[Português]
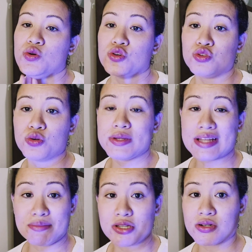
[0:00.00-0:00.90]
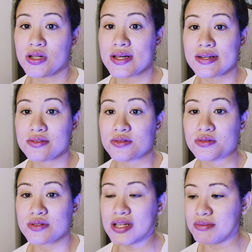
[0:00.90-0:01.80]
o YouTube tá me
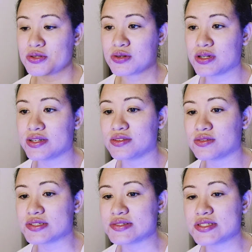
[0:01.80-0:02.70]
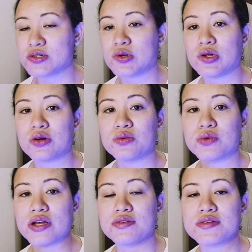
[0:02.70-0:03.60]
trollando, tá me trollando. Às vezes eu coloco.
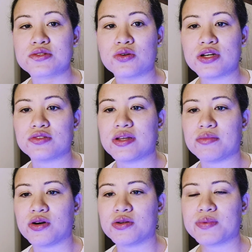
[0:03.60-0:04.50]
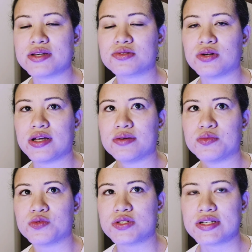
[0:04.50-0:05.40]
Eu, eu demoro para escolher
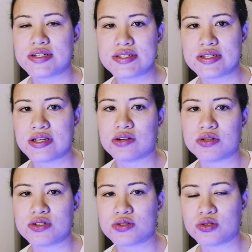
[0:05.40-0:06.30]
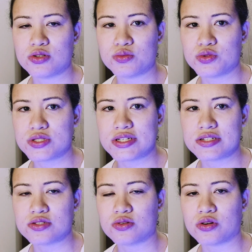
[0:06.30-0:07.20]
músicas, e quando eu escolho
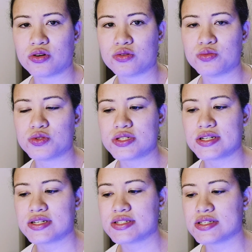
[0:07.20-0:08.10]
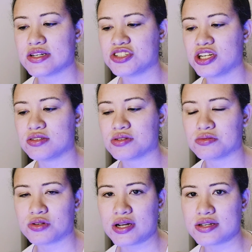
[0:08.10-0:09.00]
músicas, eu coloco músicas sem direitos
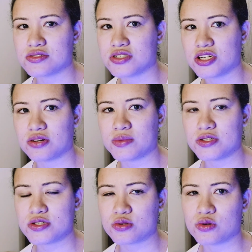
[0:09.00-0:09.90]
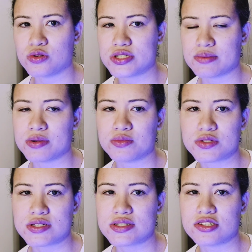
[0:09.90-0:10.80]
autorais. Eu geralmente escolho sempre
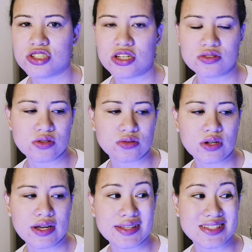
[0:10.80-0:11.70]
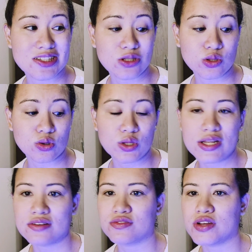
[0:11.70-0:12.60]
músicas sem direitos autorais. E
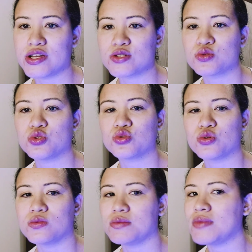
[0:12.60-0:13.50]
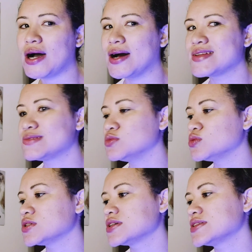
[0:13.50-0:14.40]
toda vez o YouTube barra as
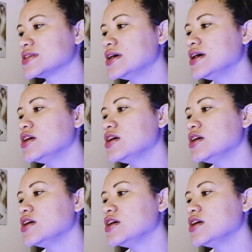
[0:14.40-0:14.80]
músicas